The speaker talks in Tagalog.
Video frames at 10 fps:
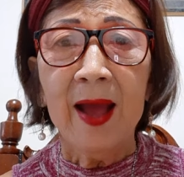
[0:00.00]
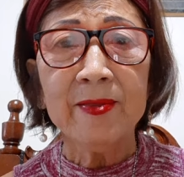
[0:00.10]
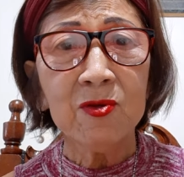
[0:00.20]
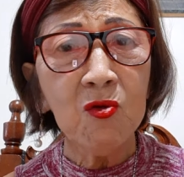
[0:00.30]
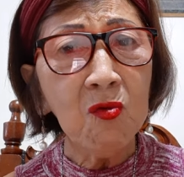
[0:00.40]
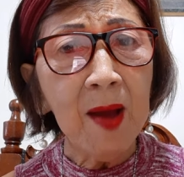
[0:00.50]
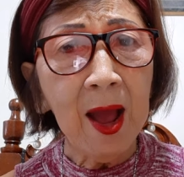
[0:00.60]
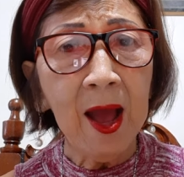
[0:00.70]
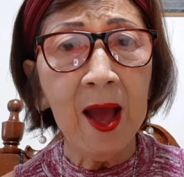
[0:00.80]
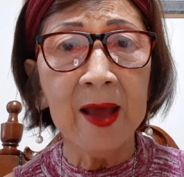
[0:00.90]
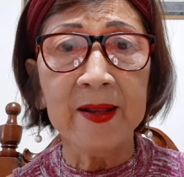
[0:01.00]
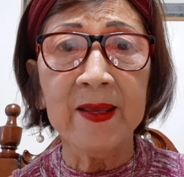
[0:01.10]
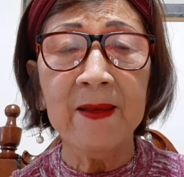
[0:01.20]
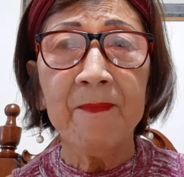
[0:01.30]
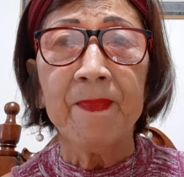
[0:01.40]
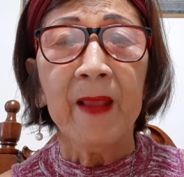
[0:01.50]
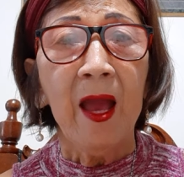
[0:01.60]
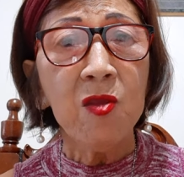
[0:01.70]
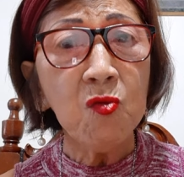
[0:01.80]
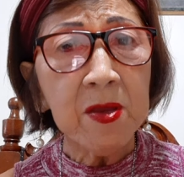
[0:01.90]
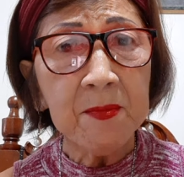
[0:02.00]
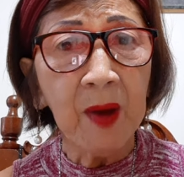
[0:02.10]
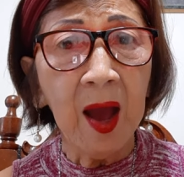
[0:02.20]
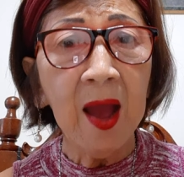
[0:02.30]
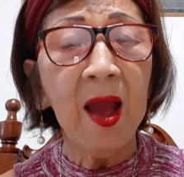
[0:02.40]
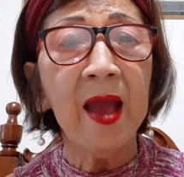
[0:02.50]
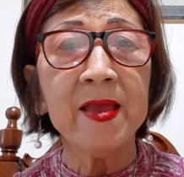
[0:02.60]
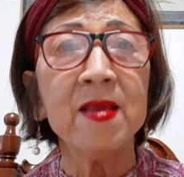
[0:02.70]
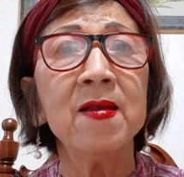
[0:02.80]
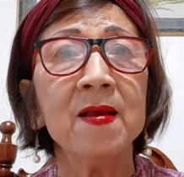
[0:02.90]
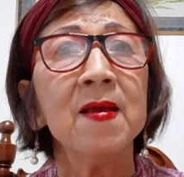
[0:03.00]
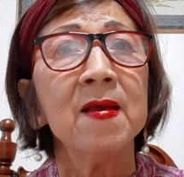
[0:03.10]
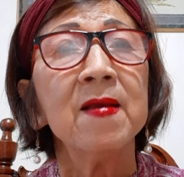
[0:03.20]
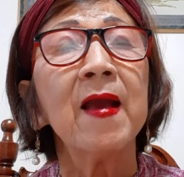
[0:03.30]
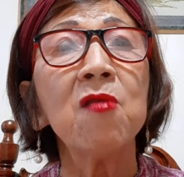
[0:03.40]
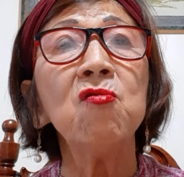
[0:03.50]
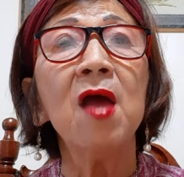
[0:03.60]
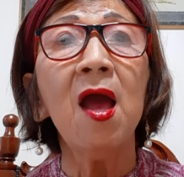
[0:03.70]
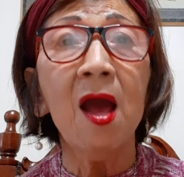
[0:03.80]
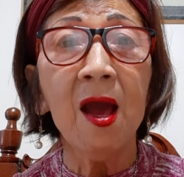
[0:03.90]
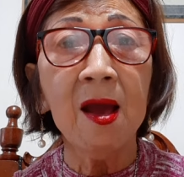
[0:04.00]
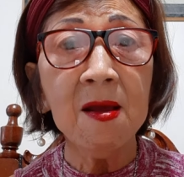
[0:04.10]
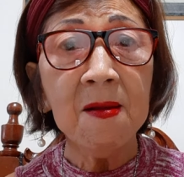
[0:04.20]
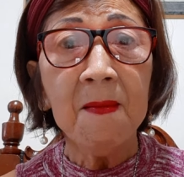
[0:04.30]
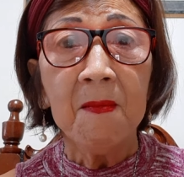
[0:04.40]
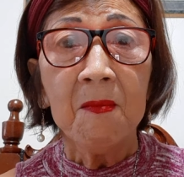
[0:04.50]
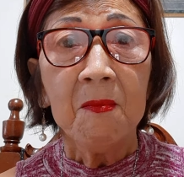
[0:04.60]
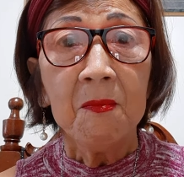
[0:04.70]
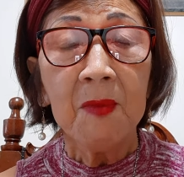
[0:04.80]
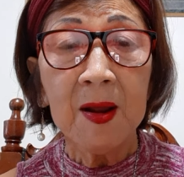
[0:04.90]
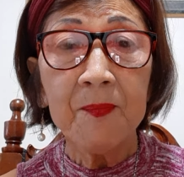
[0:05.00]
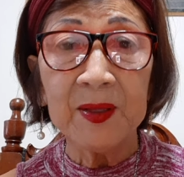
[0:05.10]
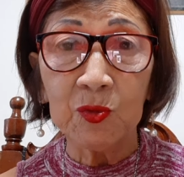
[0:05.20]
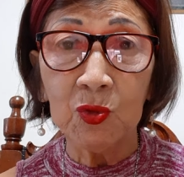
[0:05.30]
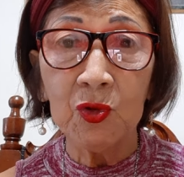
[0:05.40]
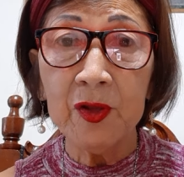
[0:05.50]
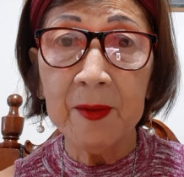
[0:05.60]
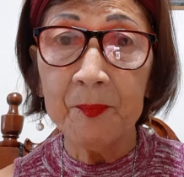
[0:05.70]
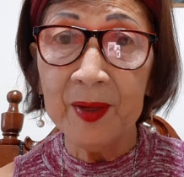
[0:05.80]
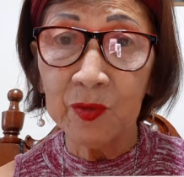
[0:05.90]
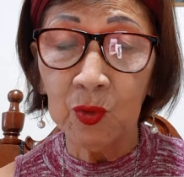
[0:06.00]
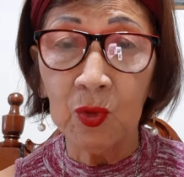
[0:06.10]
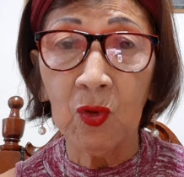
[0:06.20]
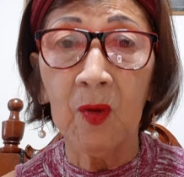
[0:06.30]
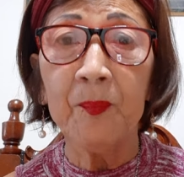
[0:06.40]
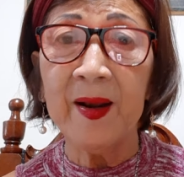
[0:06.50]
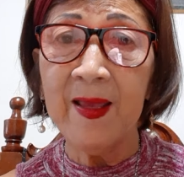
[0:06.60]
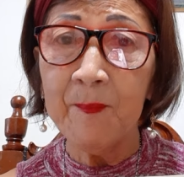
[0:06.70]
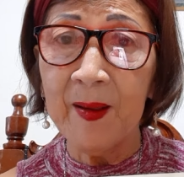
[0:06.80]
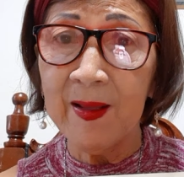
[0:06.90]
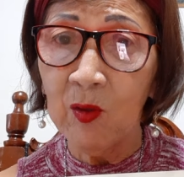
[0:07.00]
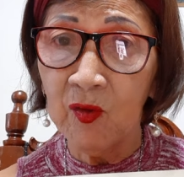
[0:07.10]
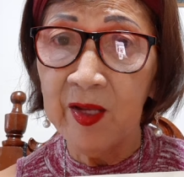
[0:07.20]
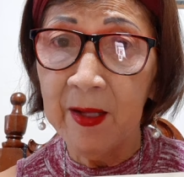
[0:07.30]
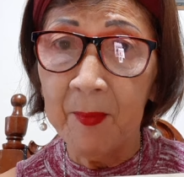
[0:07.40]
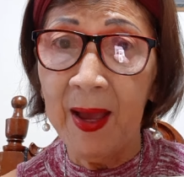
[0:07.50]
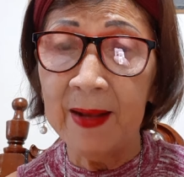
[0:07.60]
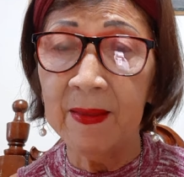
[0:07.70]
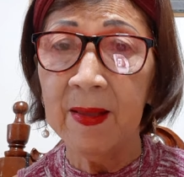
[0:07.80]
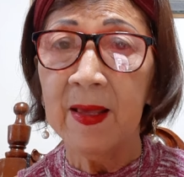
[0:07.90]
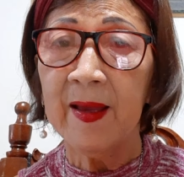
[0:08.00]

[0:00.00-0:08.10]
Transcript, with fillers: At kung maaari, ay yung iba ay kayo na ang magpatuloy ng pagturo. Pare-pareho din naman.